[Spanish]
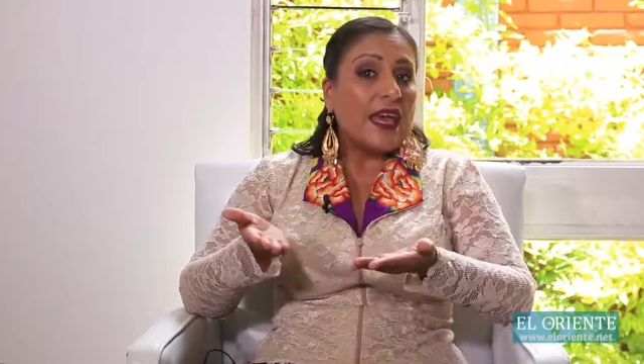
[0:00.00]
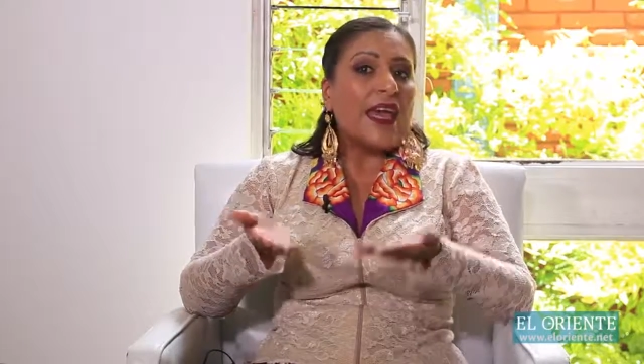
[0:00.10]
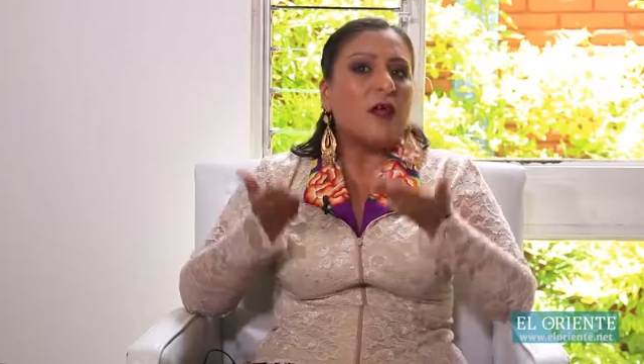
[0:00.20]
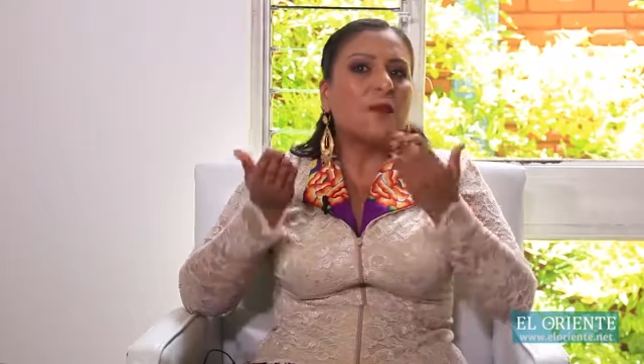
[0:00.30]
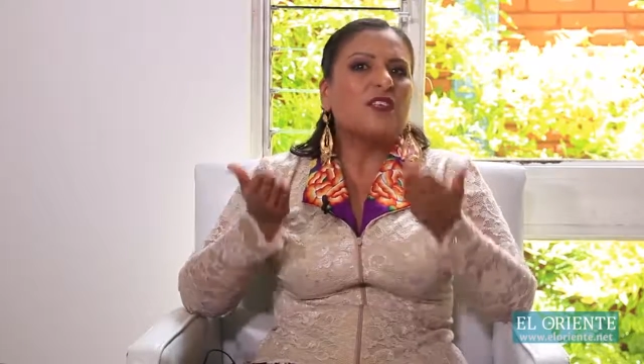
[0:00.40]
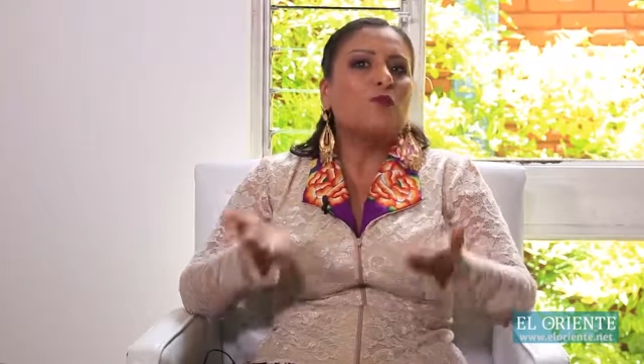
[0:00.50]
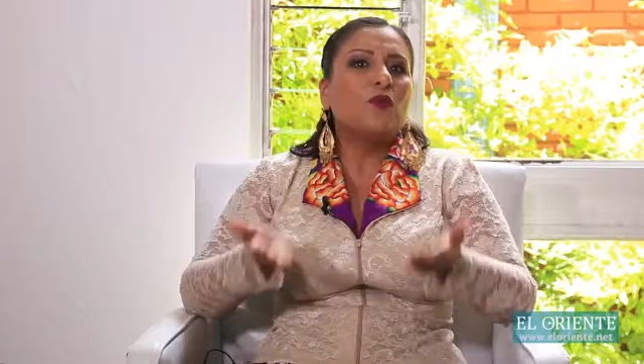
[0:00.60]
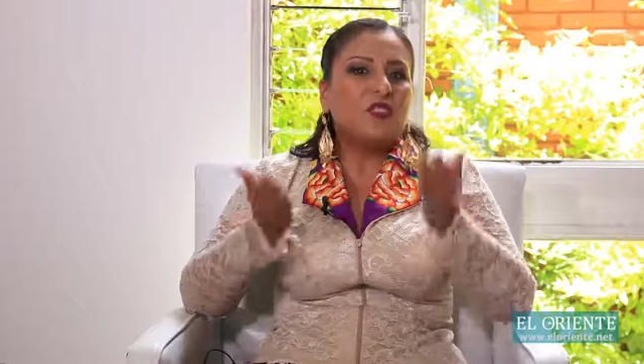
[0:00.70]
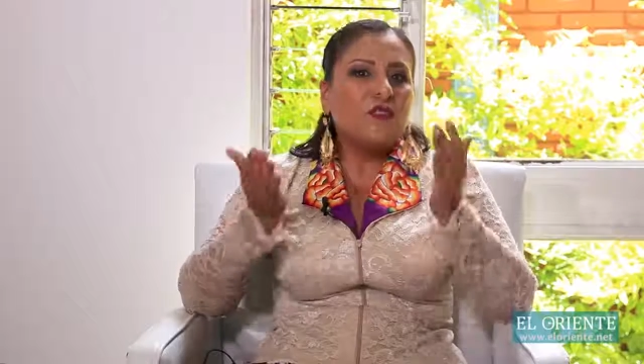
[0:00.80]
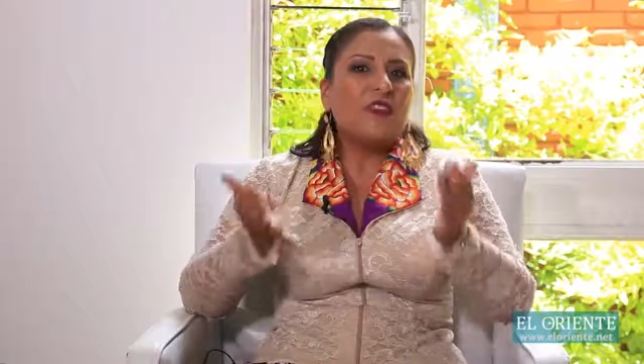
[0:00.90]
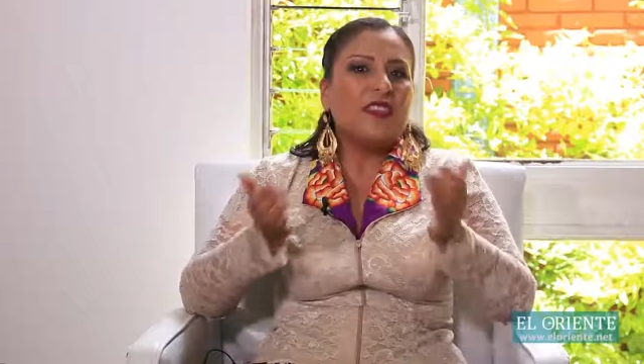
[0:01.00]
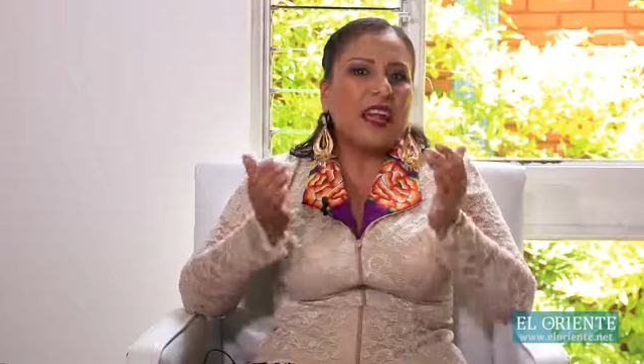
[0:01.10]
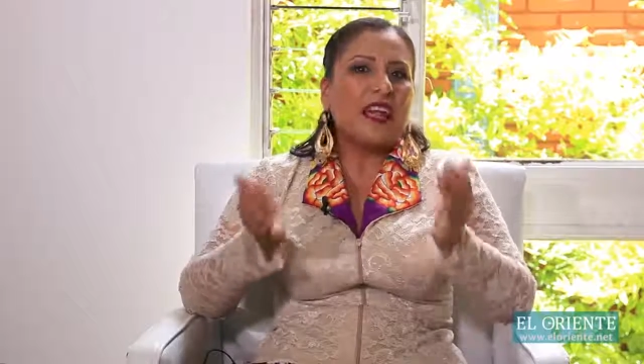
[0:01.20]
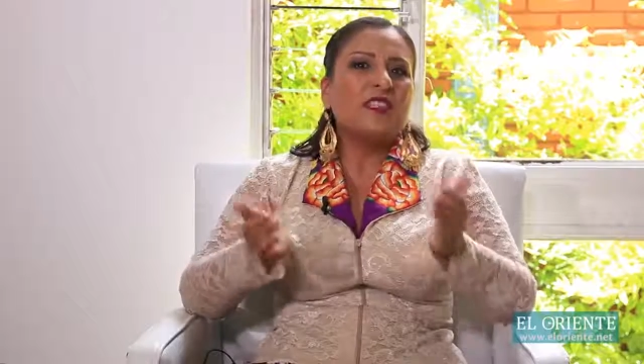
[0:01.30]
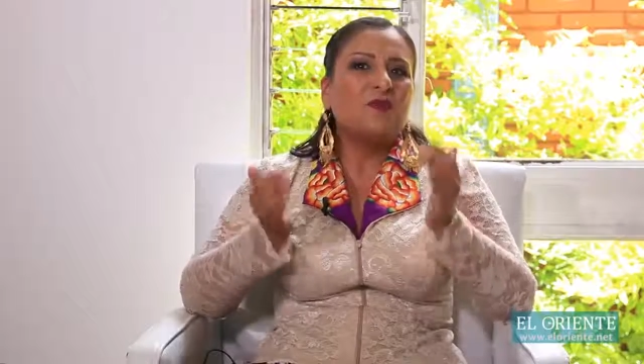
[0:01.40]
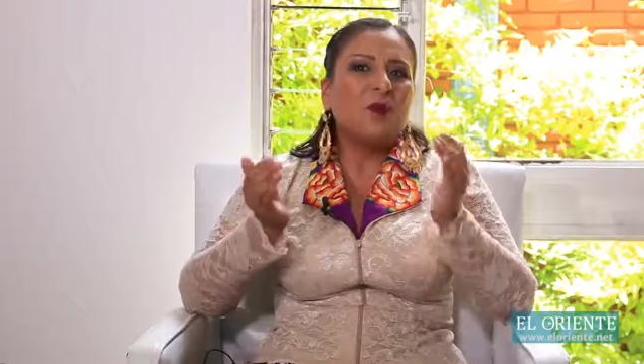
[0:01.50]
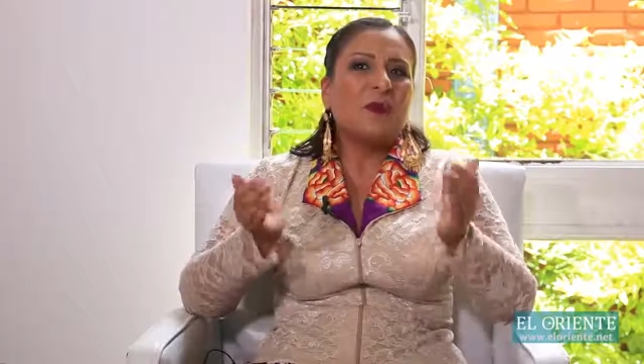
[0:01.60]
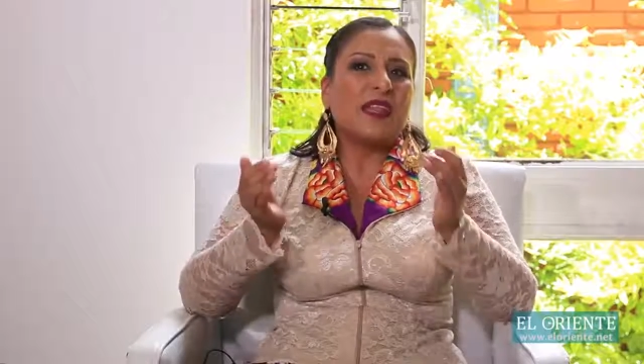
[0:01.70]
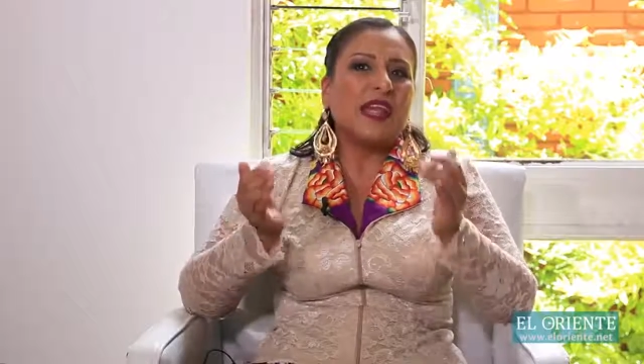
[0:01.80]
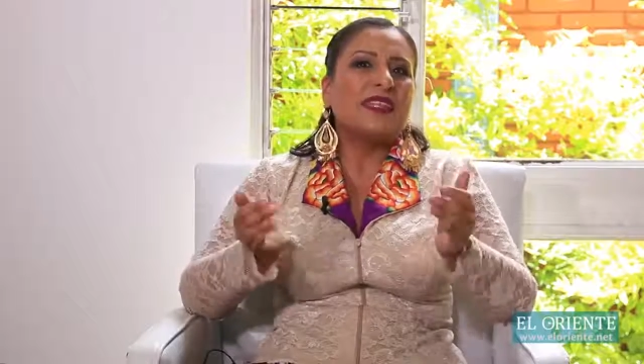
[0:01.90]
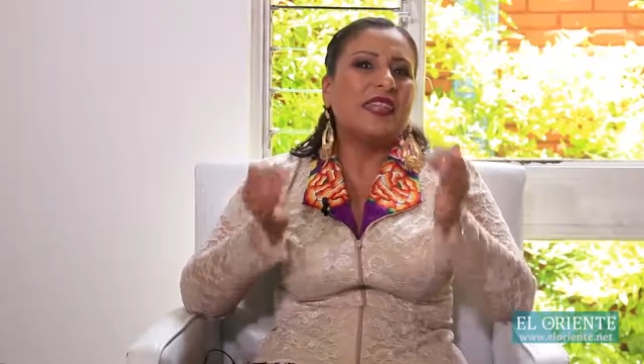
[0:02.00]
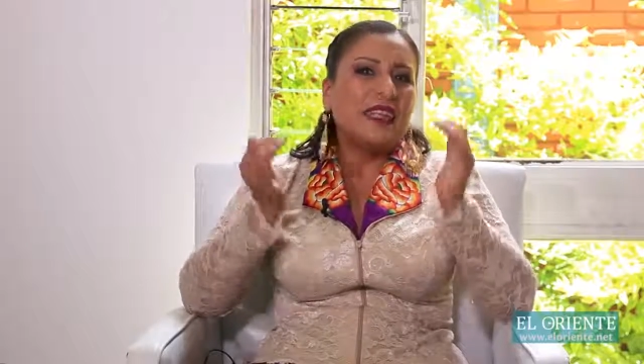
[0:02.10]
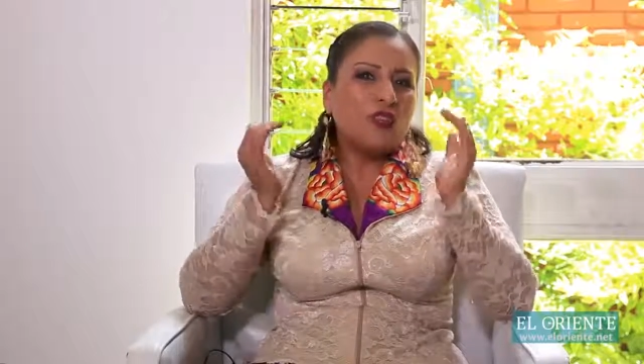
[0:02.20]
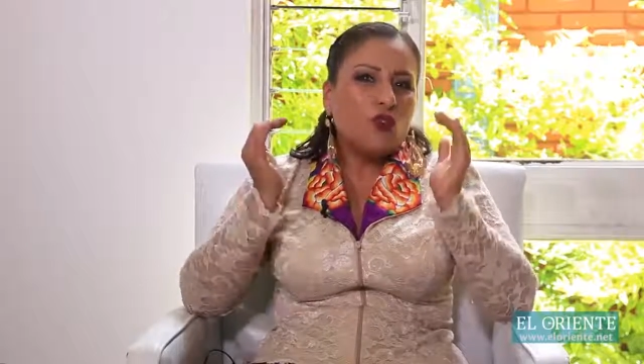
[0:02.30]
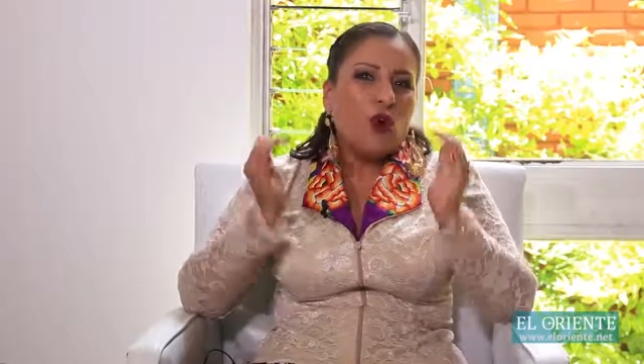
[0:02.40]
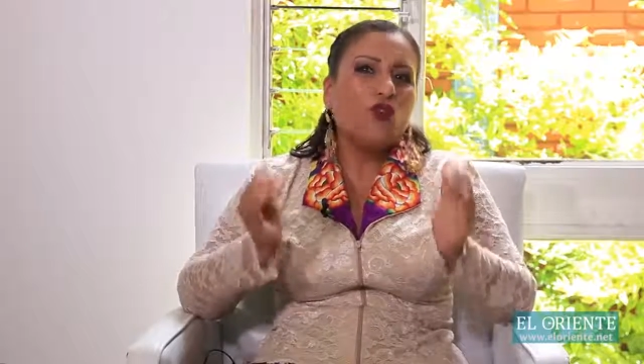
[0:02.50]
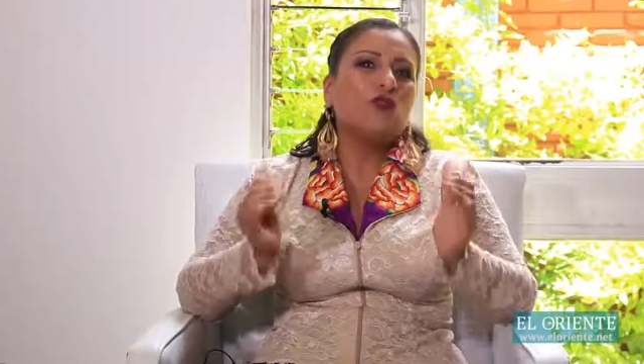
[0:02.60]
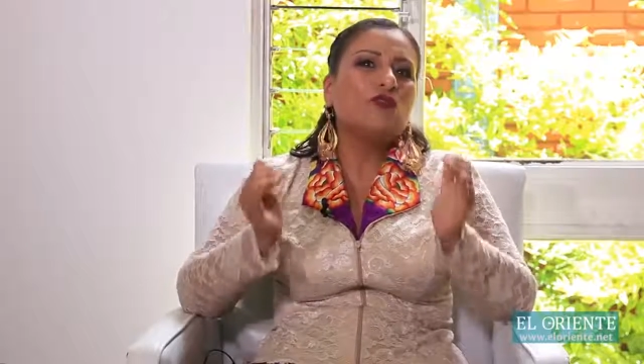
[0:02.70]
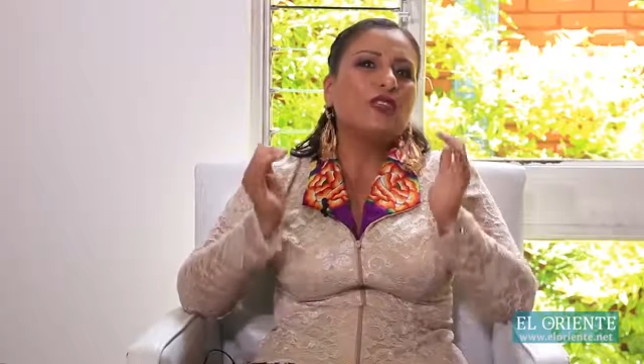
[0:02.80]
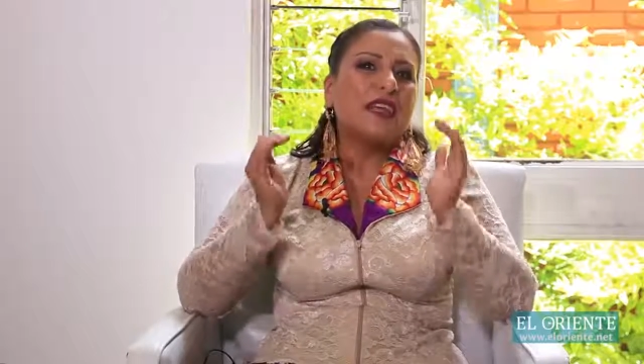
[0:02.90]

El presupuesto federal es propiedad de todos